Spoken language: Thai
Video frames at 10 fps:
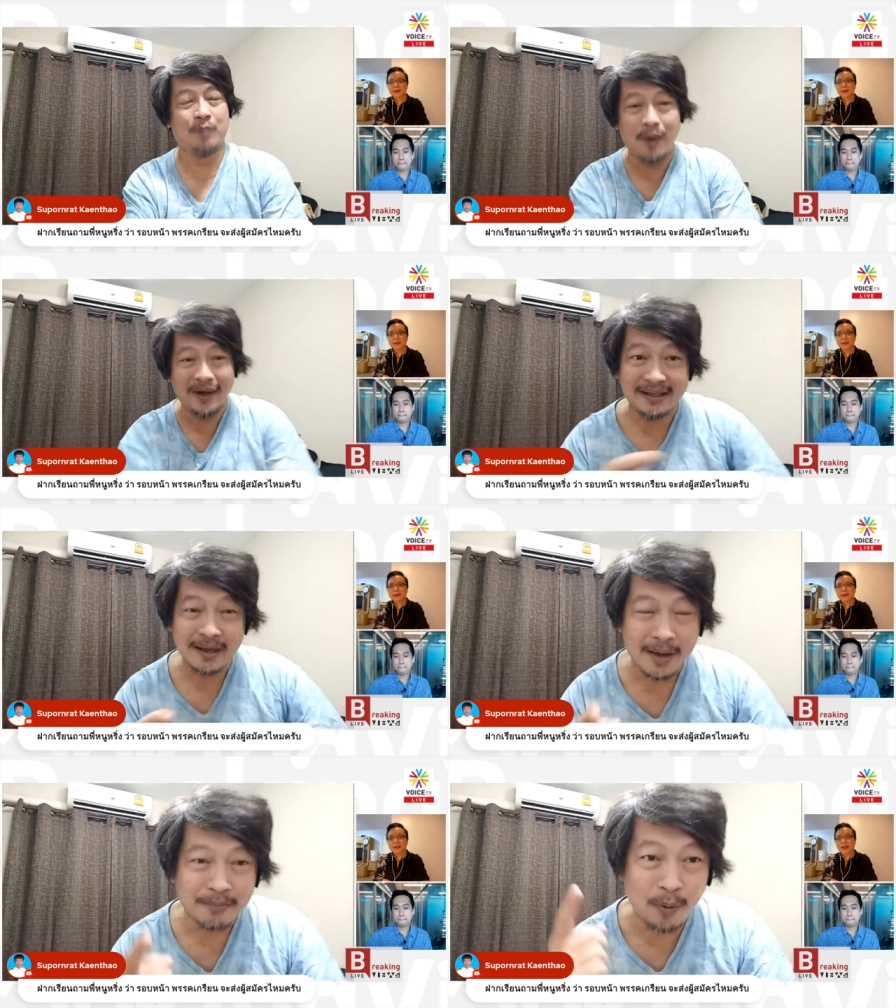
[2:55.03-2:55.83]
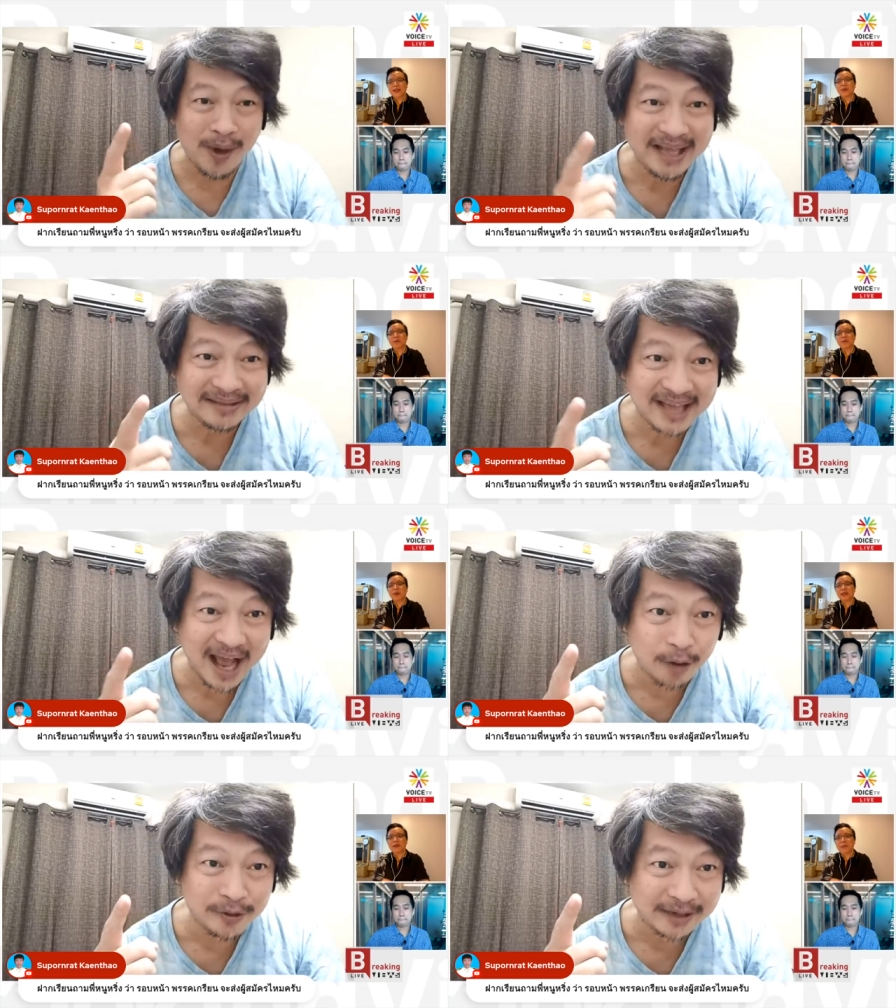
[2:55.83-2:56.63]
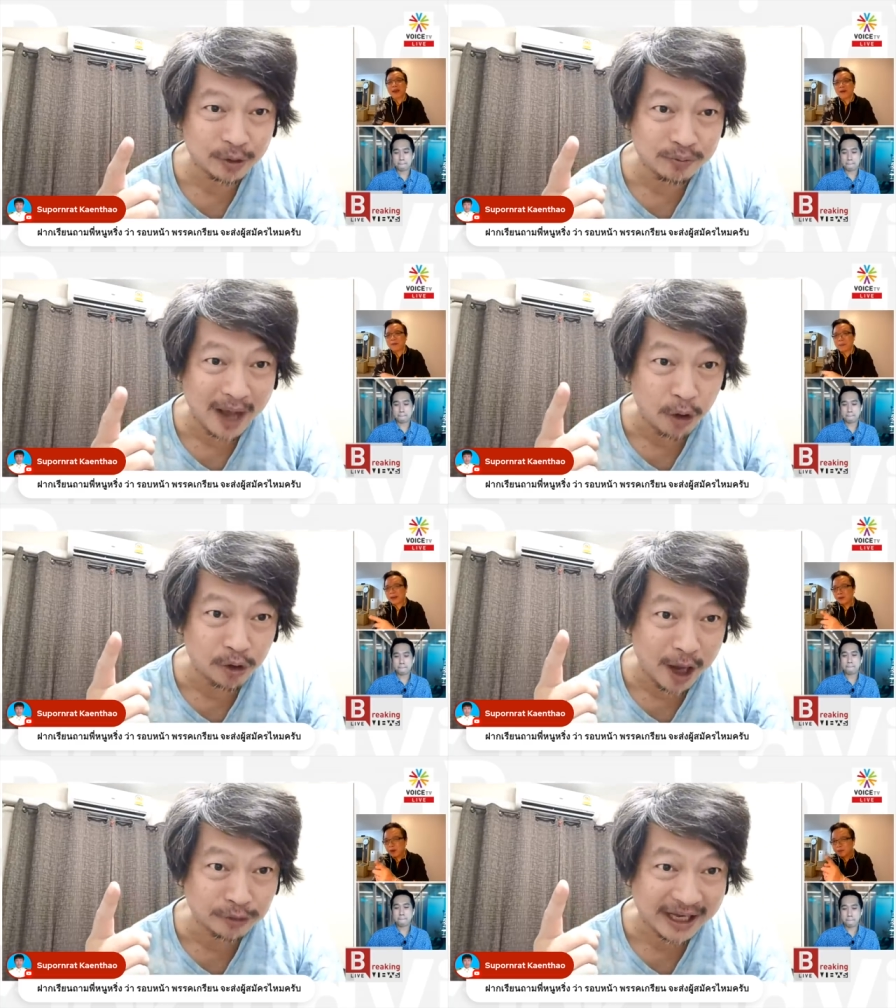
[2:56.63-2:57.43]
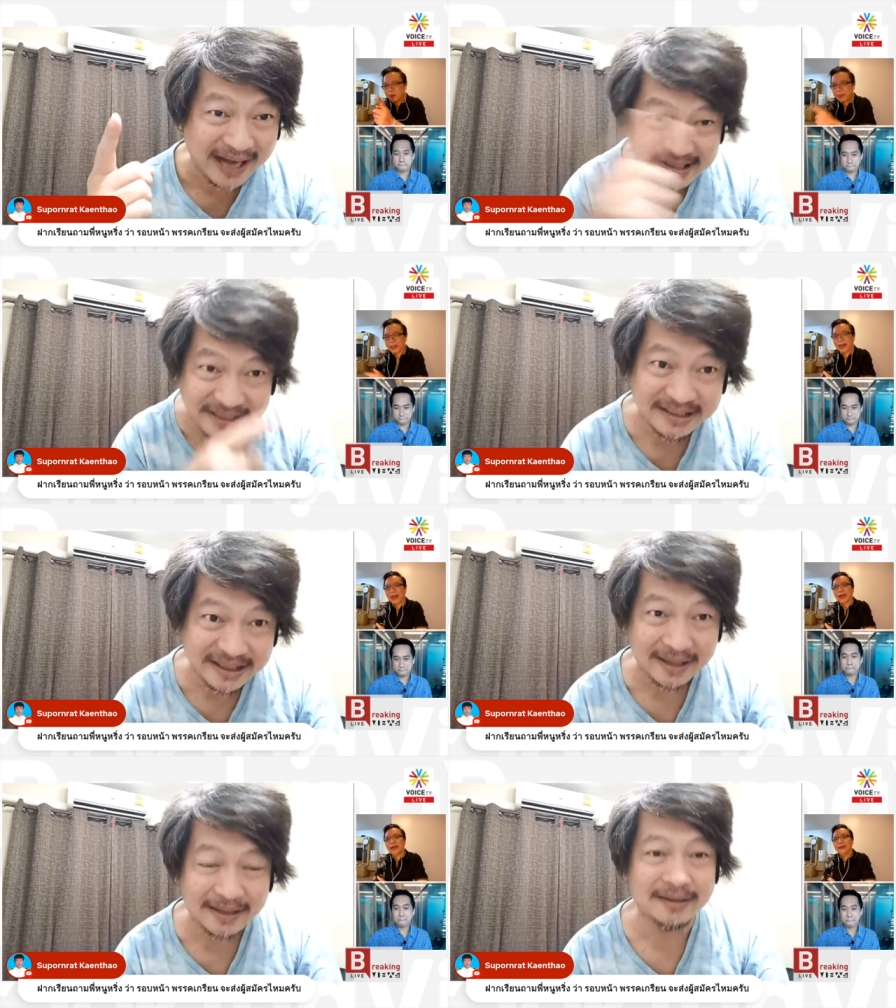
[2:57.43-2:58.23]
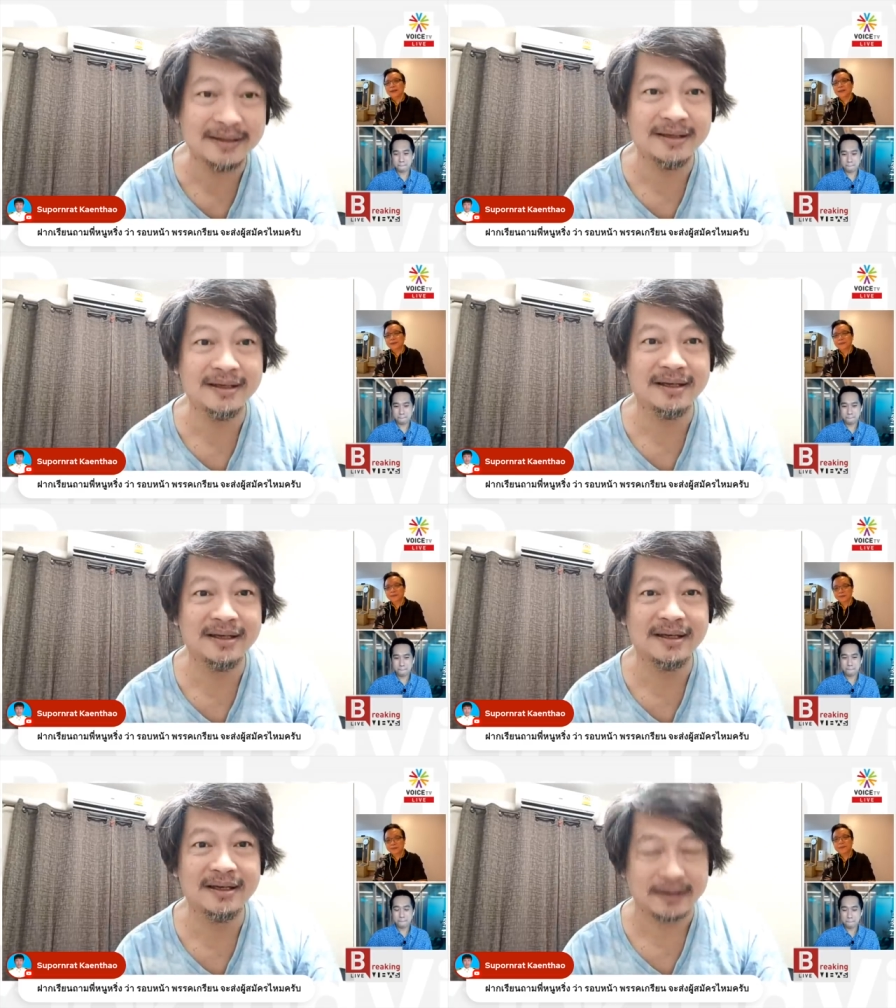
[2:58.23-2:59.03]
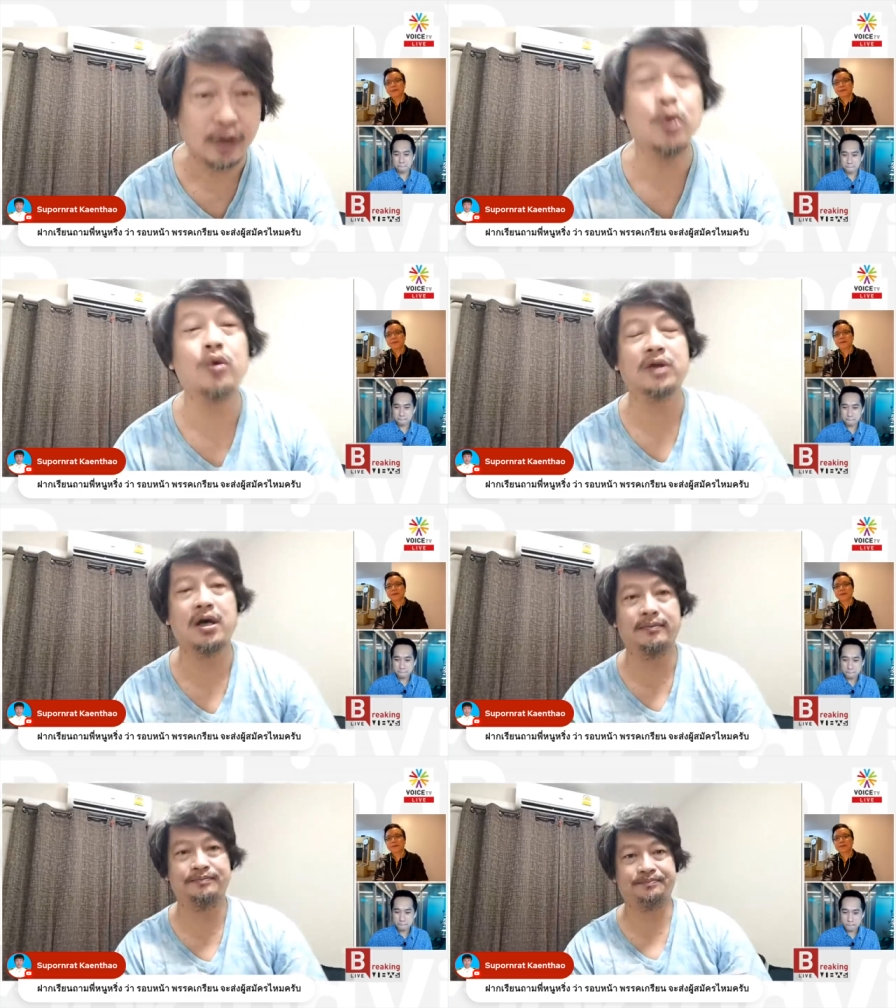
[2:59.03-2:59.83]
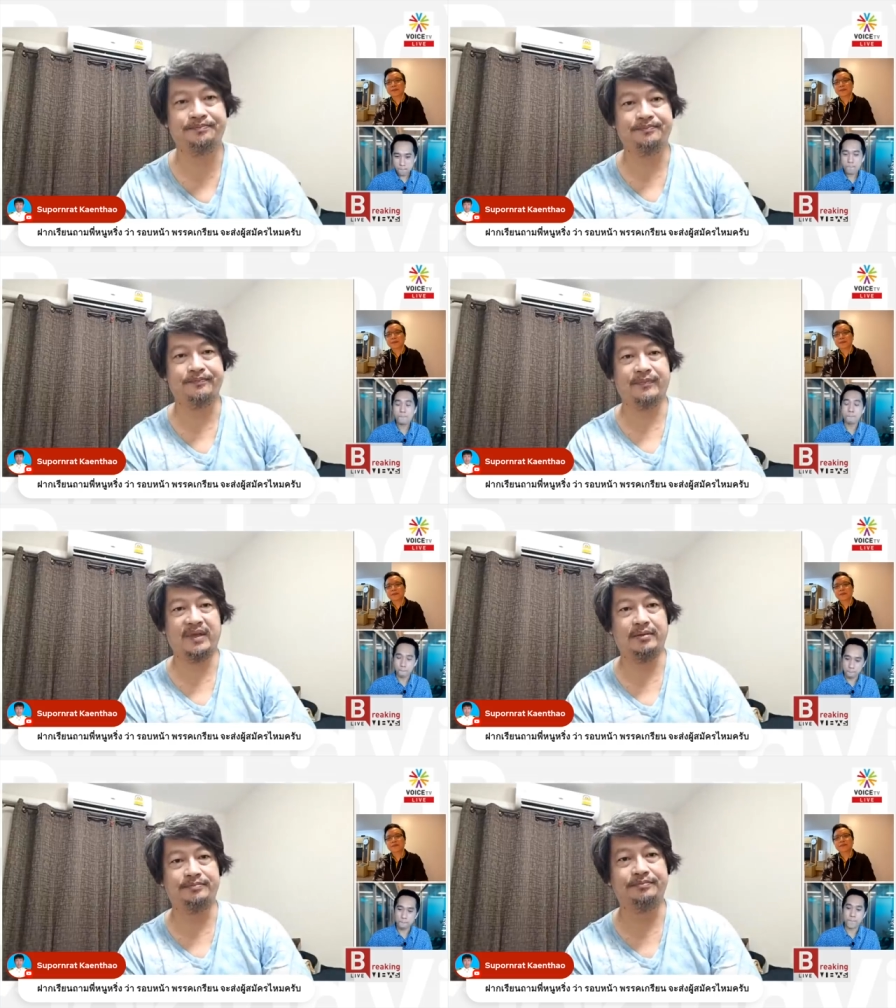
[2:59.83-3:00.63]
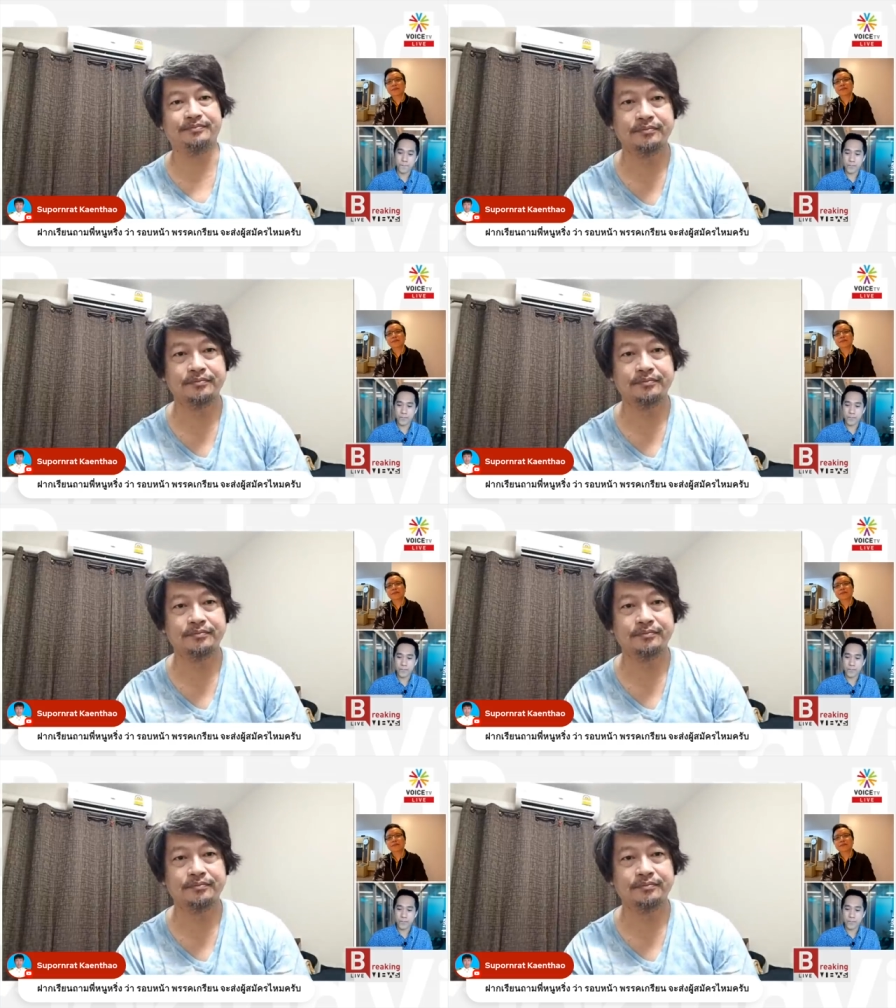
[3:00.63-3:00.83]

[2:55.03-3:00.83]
ผมว่าผมว่าถ้าถ้าเอาจากเอาเอาจากรายชื่อนะ ก็ถูกต้อง อืมอืม